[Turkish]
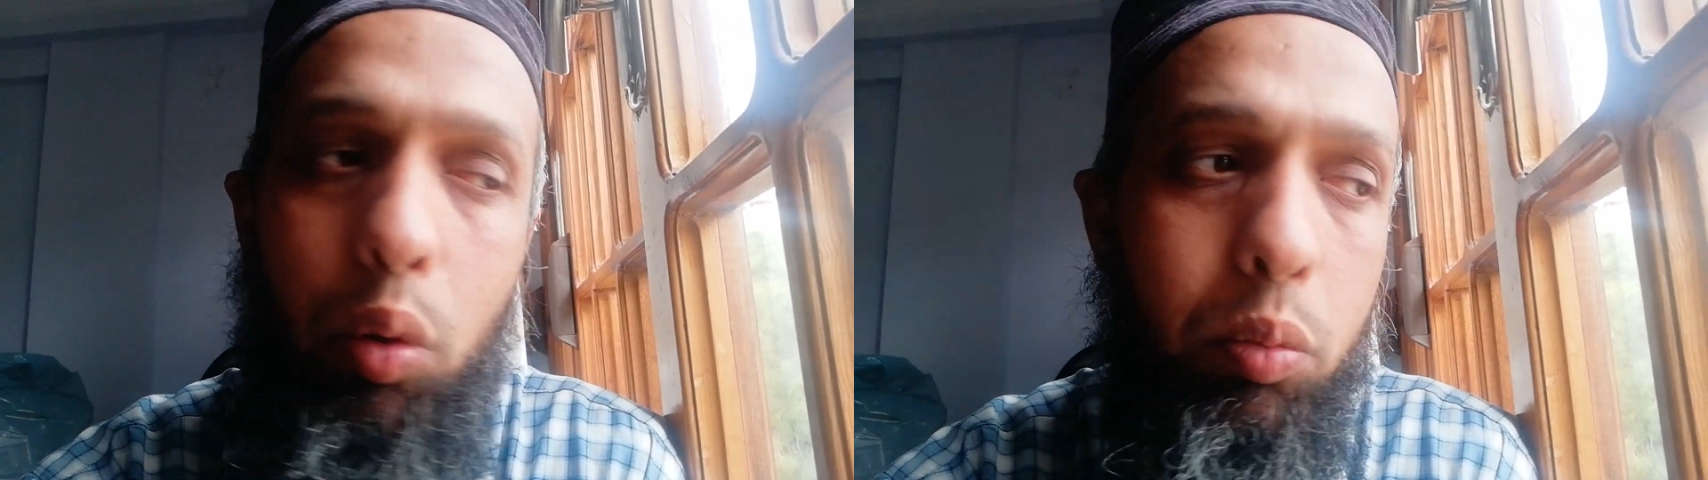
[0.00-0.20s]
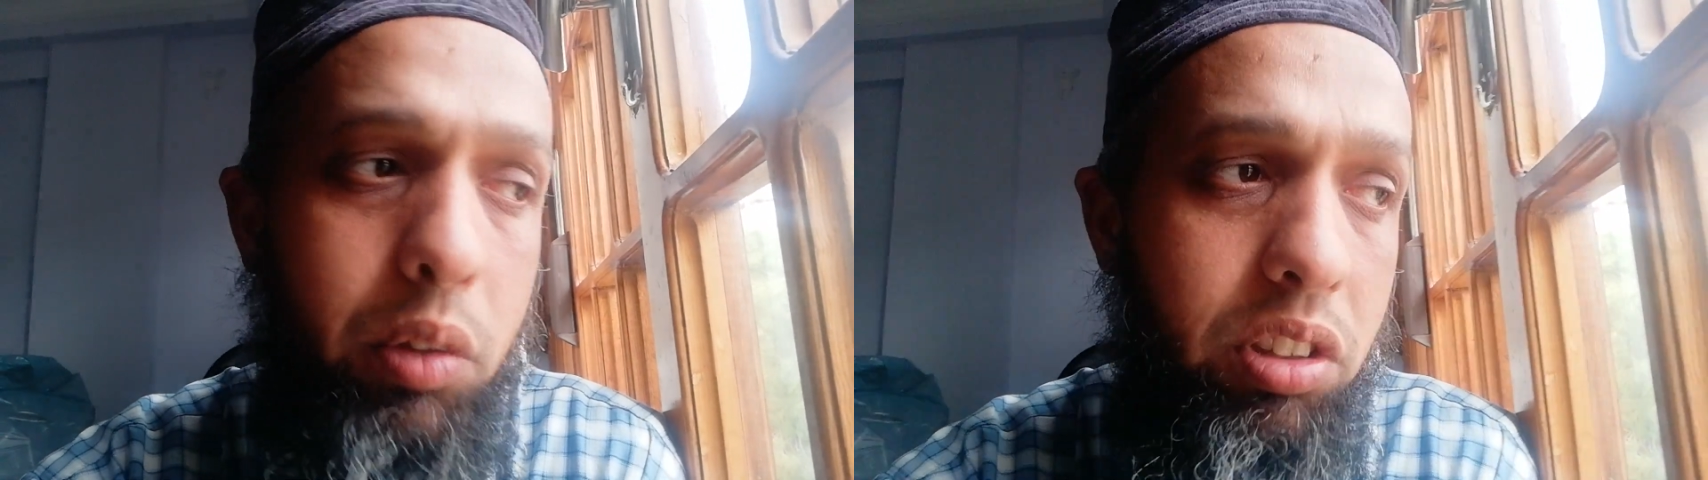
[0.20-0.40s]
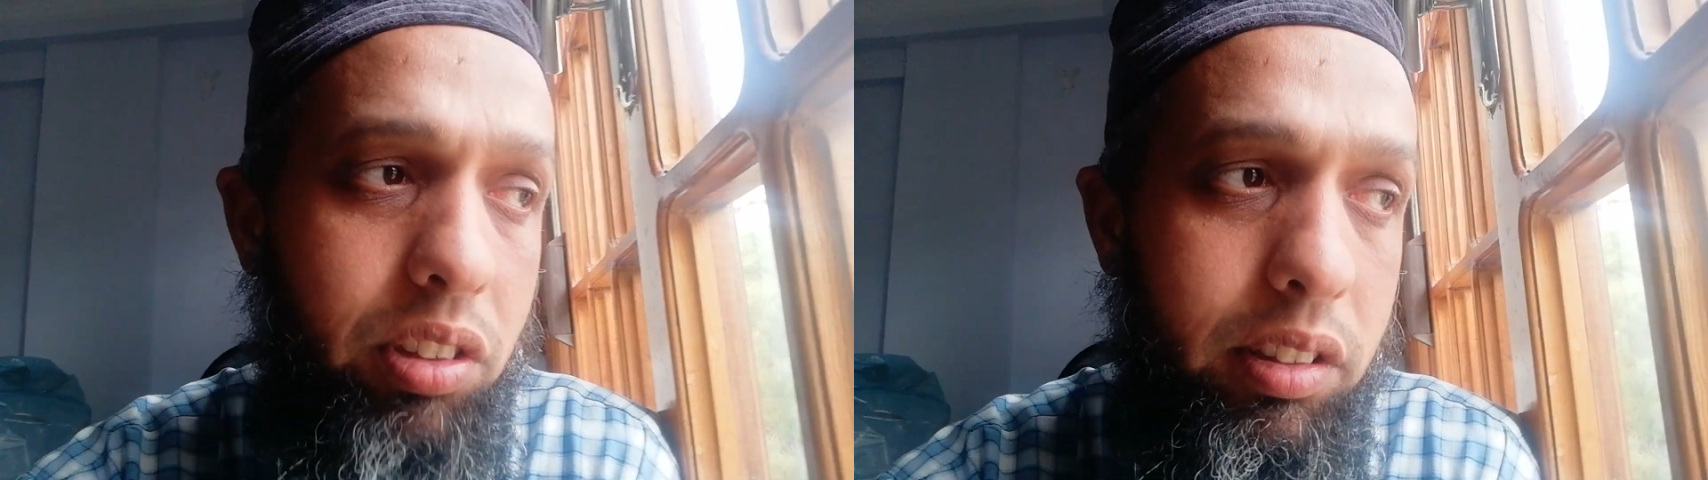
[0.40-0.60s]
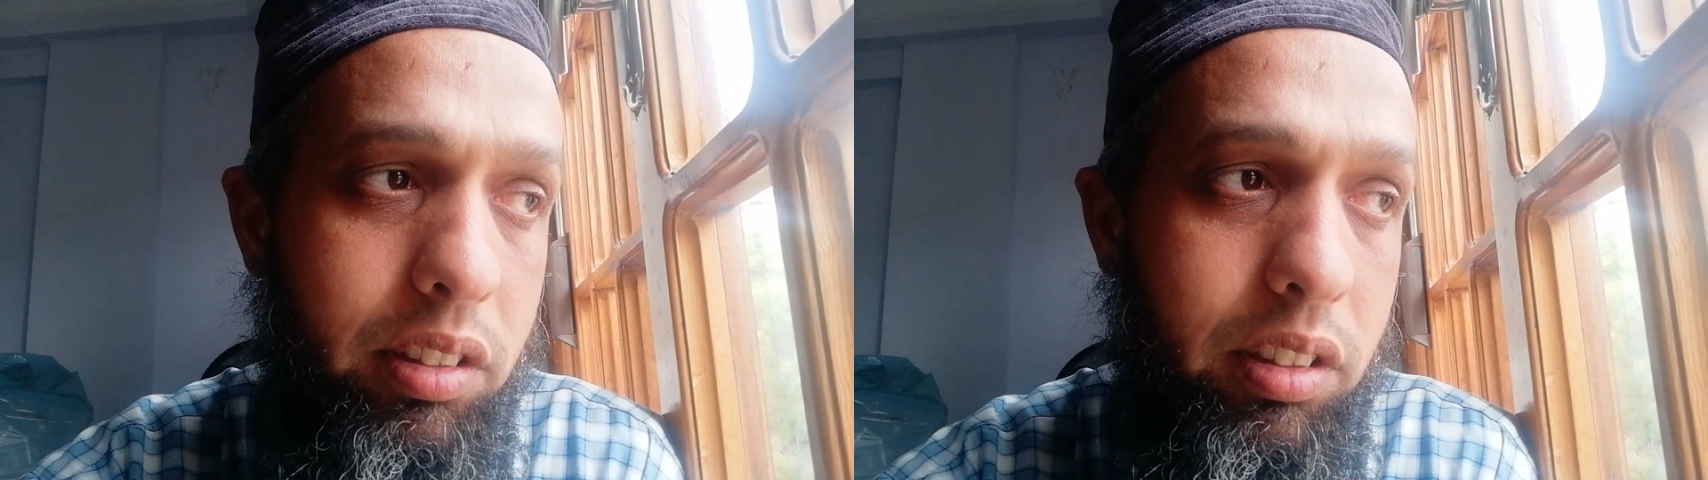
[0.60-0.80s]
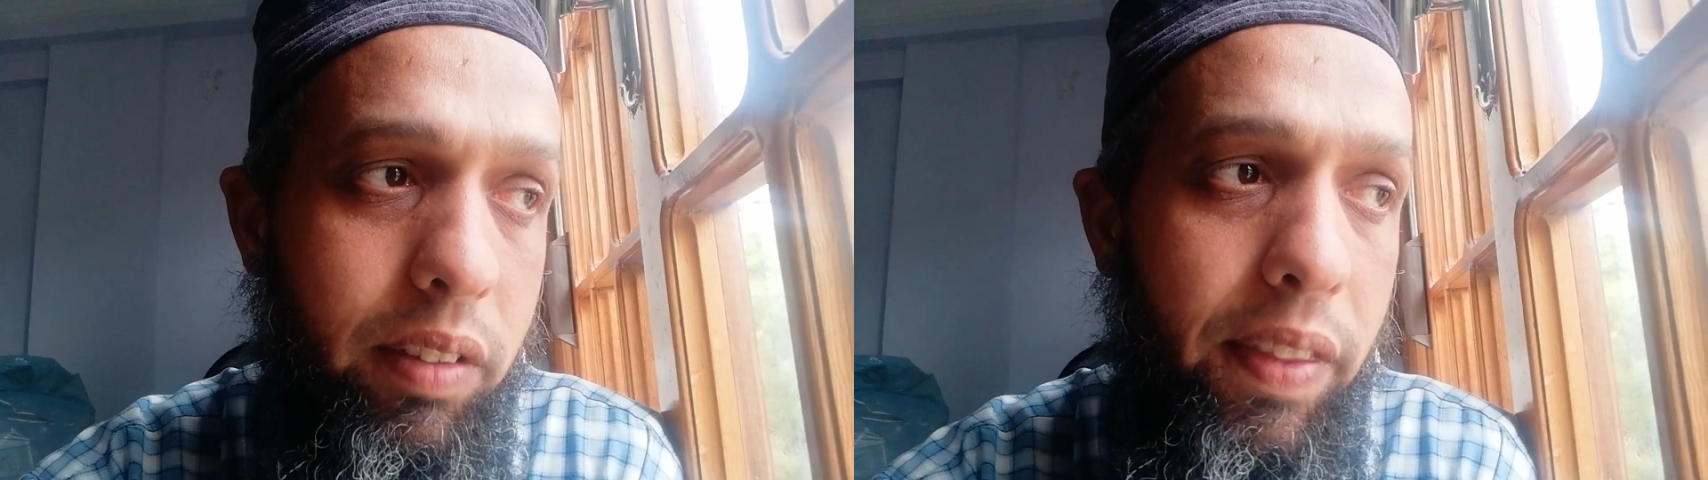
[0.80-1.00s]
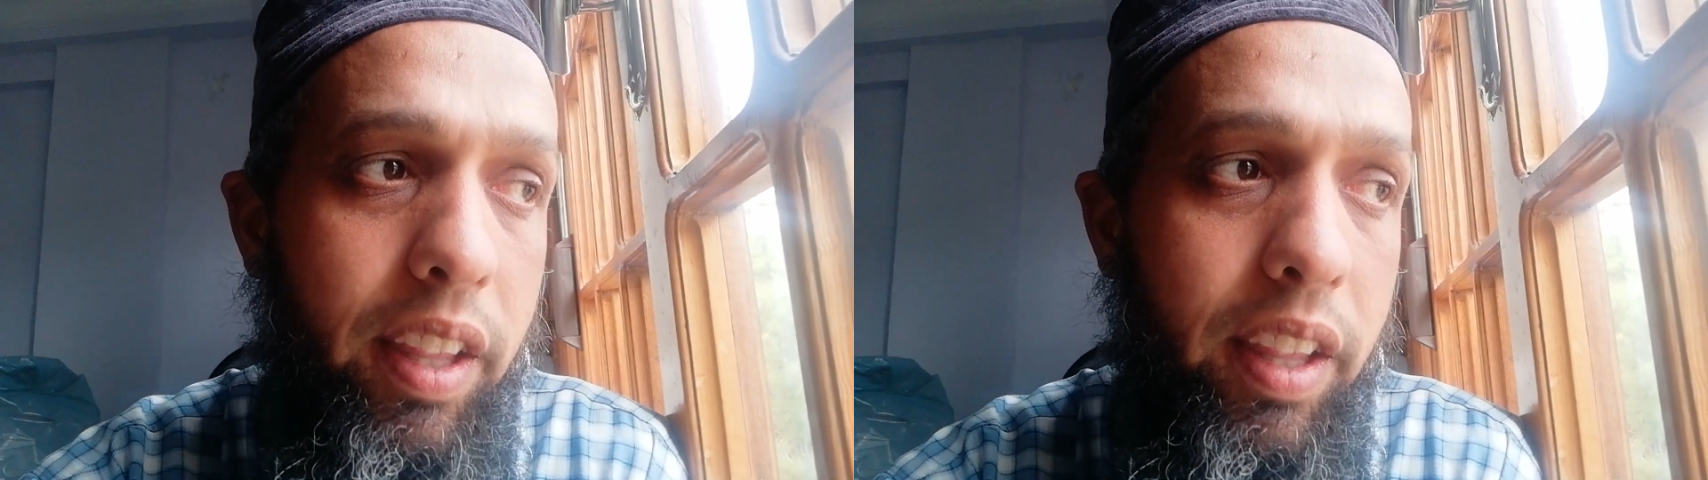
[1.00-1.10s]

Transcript: olmayacaktır.